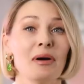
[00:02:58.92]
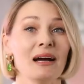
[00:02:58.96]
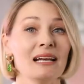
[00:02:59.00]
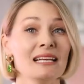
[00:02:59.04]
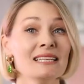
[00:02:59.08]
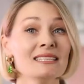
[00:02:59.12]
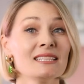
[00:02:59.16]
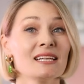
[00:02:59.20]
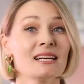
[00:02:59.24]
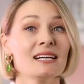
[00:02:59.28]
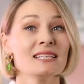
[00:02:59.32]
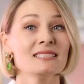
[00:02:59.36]

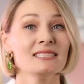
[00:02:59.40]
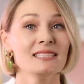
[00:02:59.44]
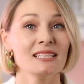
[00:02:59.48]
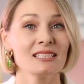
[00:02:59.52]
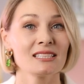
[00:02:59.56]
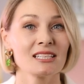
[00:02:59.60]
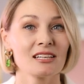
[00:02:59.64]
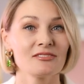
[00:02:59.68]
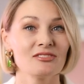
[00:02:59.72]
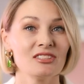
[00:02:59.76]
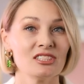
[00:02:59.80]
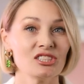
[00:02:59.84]
Палитра
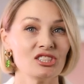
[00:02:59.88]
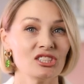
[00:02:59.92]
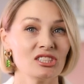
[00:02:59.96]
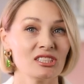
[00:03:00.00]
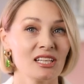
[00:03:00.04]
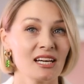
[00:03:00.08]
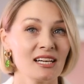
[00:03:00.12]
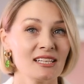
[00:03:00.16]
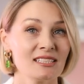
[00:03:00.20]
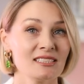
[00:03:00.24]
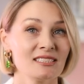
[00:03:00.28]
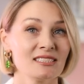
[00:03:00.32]
оттенков
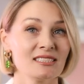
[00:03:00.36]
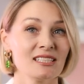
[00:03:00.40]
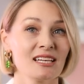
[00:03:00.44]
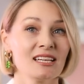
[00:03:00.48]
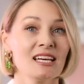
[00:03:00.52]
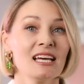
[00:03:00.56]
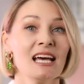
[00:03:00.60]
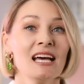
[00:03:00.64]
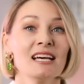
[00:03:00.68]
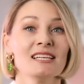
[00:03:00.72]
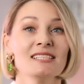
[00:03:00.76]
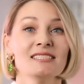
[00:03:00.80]

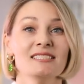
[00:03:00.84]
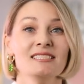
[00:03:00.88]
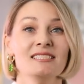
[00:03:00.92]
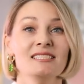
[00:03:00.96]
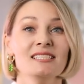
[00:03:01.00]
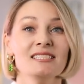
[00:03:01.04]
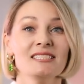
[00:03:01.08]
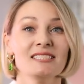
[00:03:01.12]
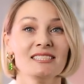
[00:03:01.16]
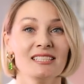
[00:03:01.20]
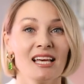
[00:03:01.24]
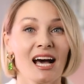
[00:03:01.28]
начинается с
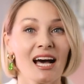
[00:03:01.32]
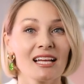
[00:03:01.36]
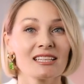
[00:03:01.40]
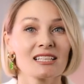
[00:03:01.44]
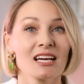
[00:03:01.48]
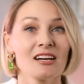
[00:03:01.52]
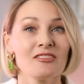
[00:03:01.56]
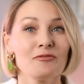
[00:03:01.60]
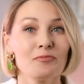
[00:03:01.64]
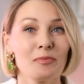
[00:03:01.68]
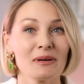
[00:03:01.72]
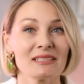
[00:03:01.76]

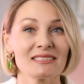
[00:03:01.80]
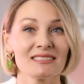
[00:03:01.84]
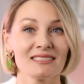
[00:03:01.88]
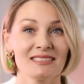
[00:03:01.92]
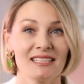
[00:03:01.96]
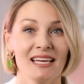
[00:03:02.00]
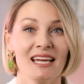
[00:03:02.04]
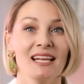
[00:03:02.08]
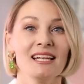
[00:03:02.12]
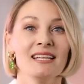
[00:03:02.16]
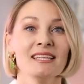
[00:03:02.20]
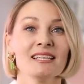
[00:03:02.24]
десятков
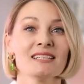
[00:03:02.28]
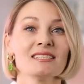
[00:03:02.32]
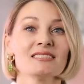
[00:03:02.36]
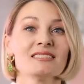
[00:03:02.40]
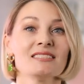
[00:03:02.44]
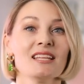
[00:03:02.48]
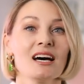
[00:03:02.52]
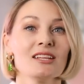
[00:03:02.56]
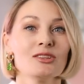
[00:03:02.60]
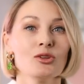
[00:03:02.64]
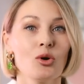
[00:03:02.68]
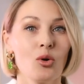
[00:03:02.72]

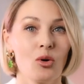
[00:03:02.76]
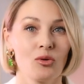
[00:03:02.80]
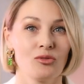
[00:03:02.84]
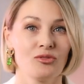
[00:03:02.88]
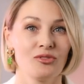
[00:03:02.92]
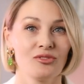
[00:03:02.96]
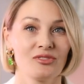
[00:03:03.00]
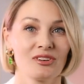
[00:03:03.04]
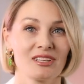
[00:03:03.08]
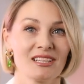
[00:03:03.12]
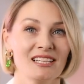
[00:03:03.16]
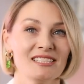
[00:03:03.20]
пастельных
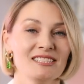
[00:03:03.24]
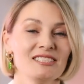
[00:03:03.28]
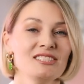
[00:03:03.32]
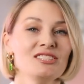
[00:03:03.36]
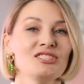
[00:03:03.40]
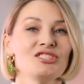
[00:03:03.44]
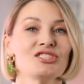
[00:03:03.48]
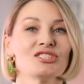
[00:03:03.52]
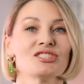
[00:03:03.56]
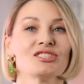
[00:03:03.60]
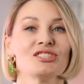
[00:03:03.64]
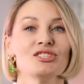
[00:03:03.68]
тонов.
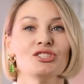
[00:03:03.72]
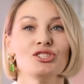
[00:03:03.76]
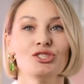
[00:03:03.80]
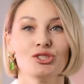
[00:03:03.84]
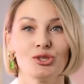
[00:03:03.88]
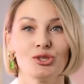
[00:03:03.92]
Классический